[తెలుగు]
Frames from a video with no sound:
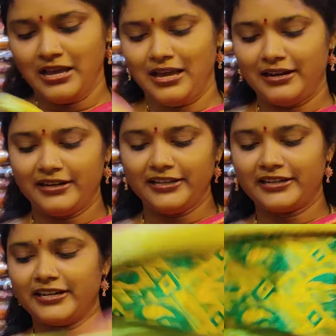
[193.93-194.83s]
అలానే
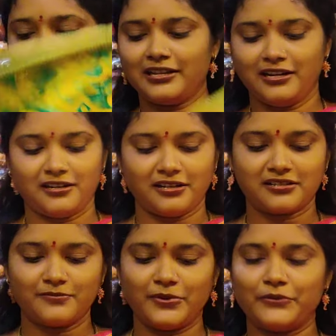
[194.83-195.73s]
గ్రీన్ కలర్
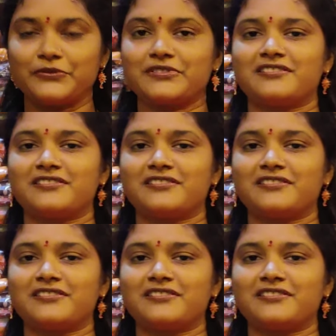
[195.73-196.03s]
కాంట్రాస్ట్ బ్లౌజ్